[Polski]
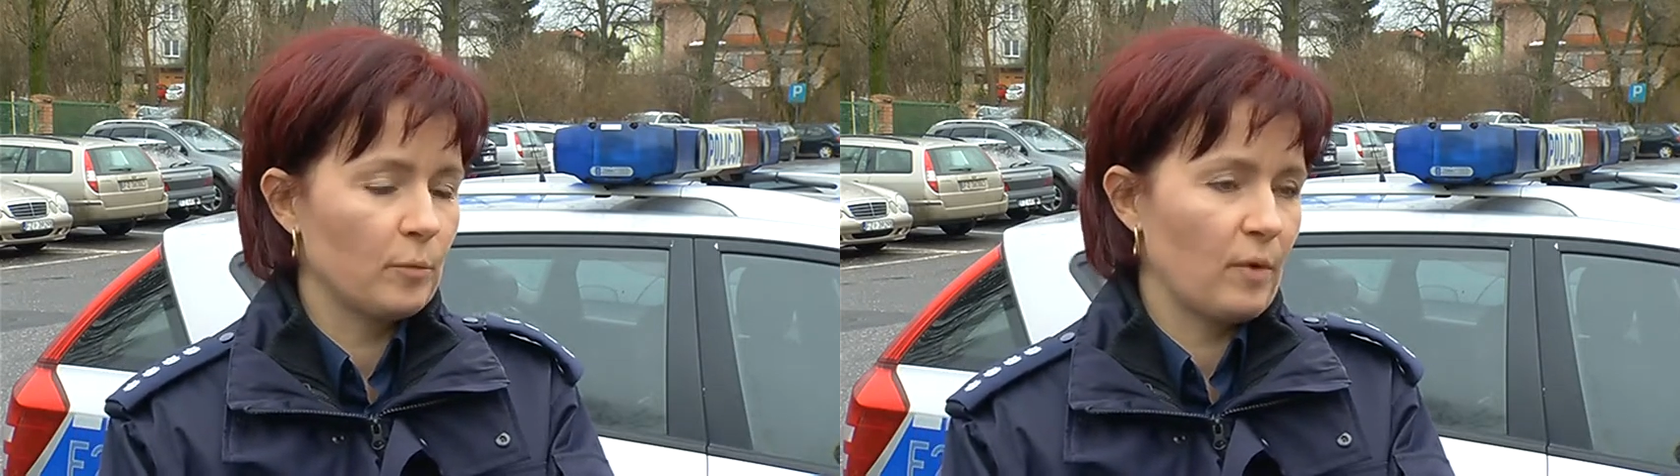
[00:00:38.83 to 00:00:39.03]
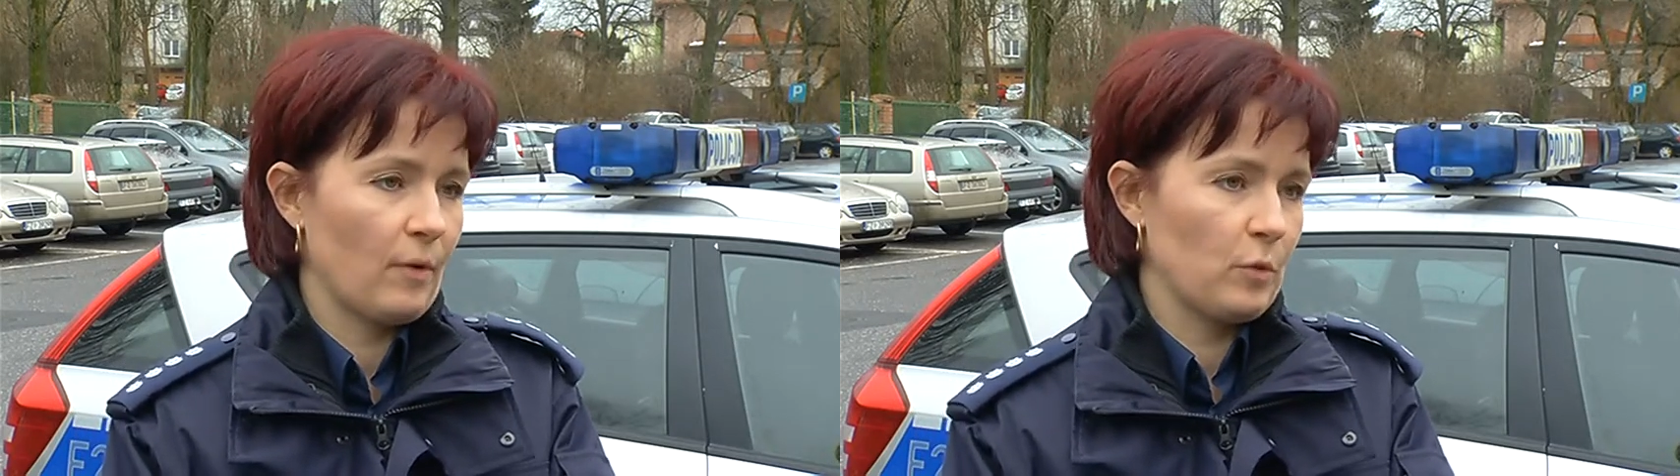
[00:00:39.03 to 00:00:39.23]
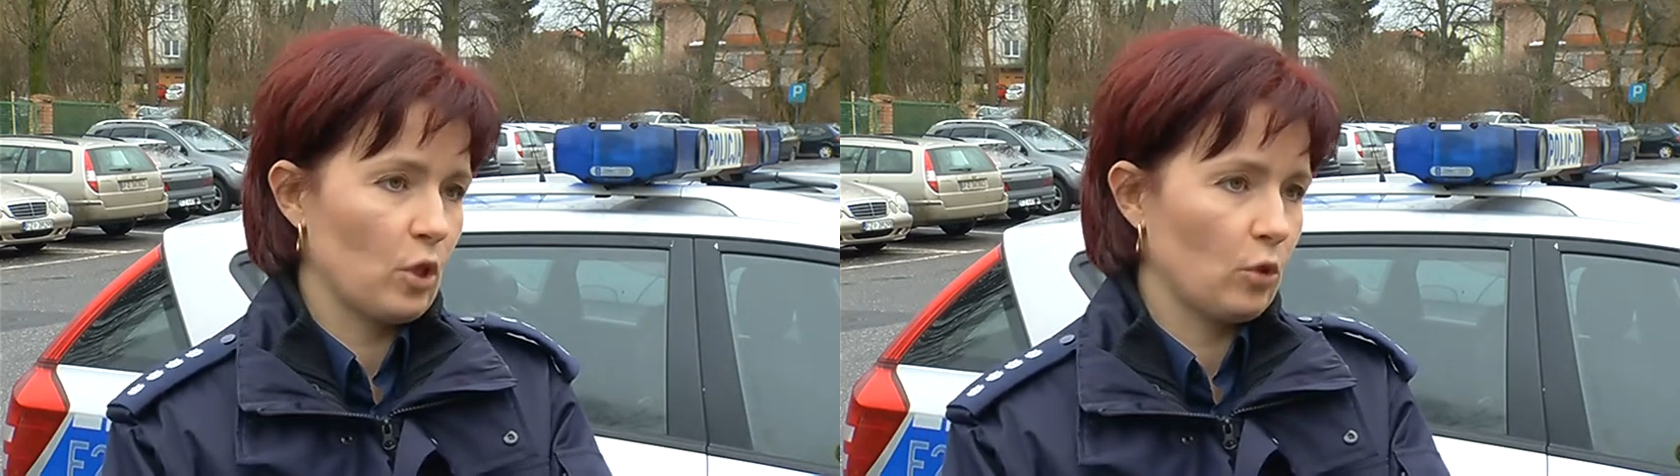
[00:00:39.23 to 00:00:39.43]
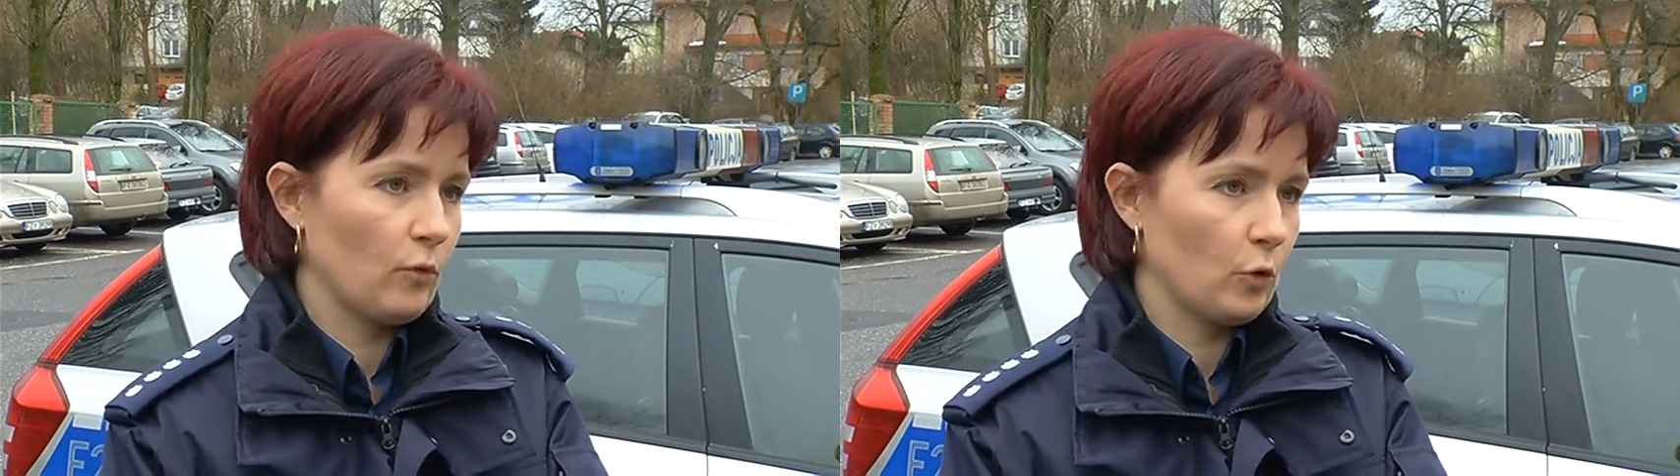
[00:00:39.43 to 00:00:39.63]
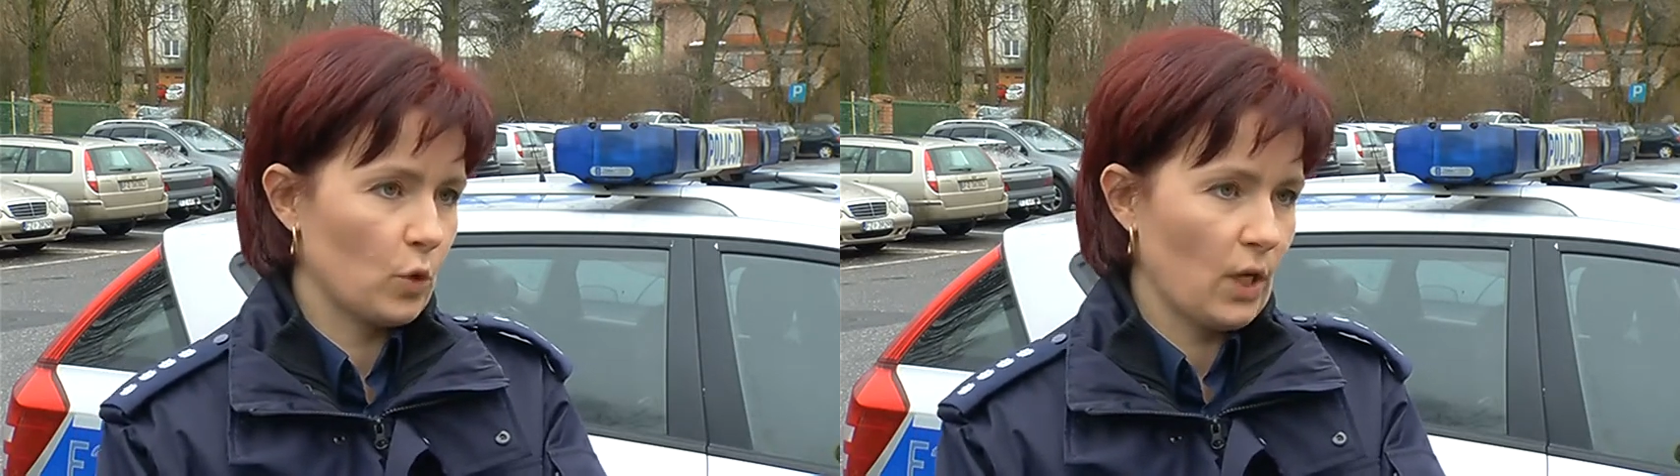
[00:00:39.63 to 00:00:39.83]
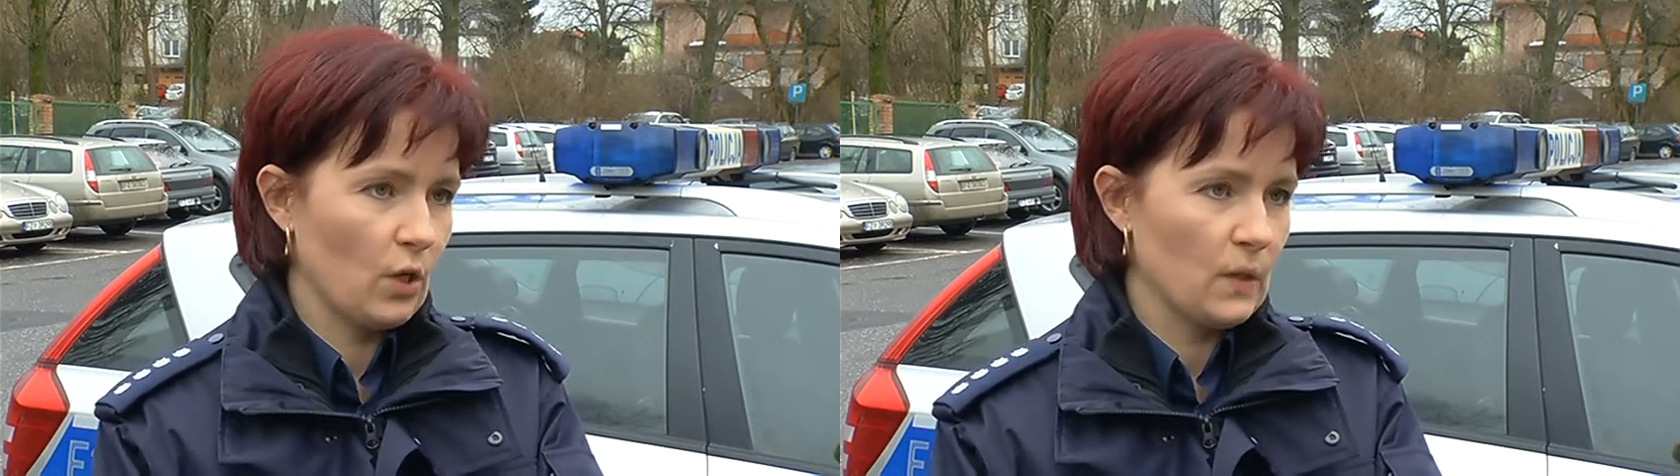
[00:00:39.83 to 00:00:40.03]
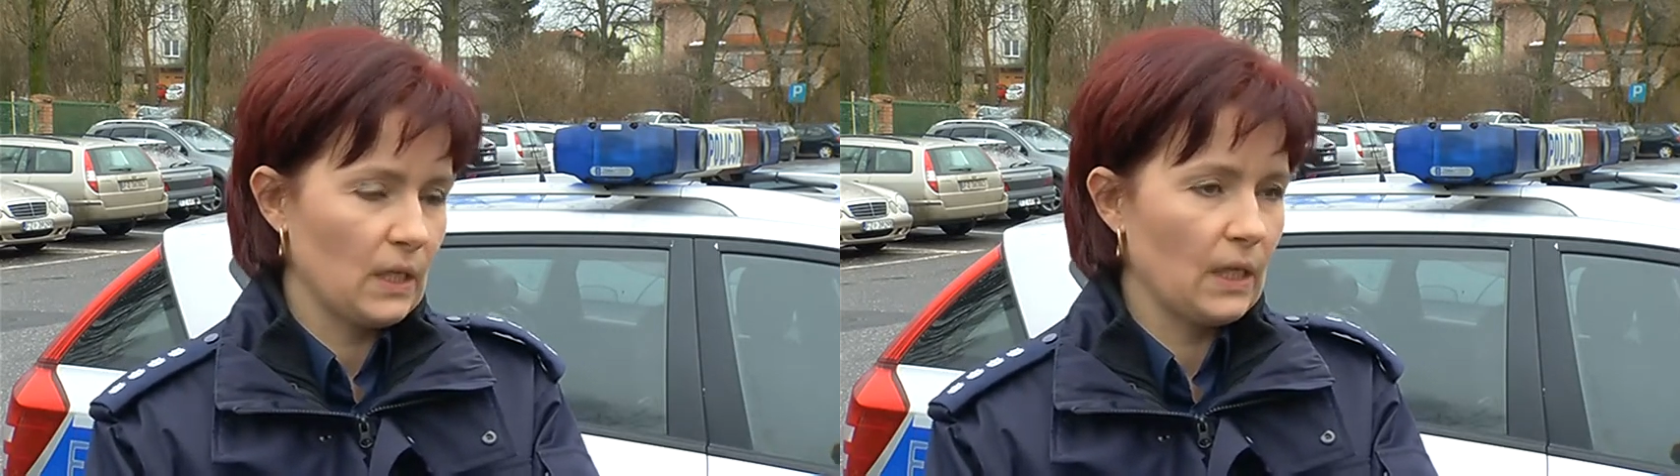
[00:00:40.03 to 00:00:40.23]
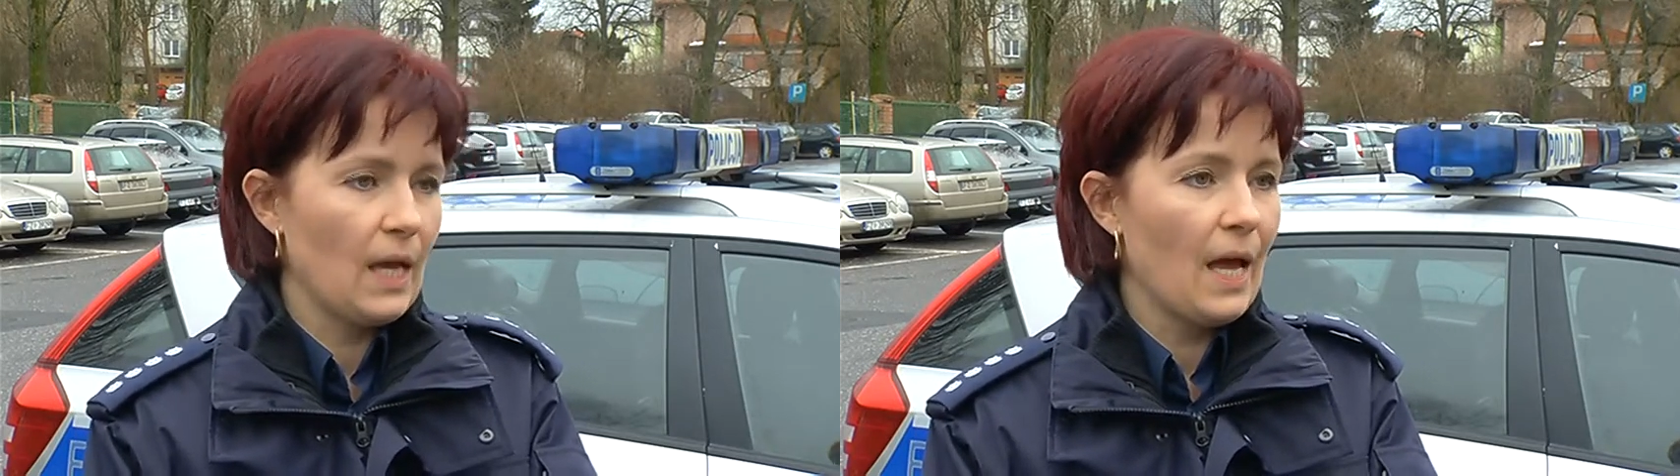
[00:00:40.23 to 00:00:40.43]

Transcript: wpływem środków odurzających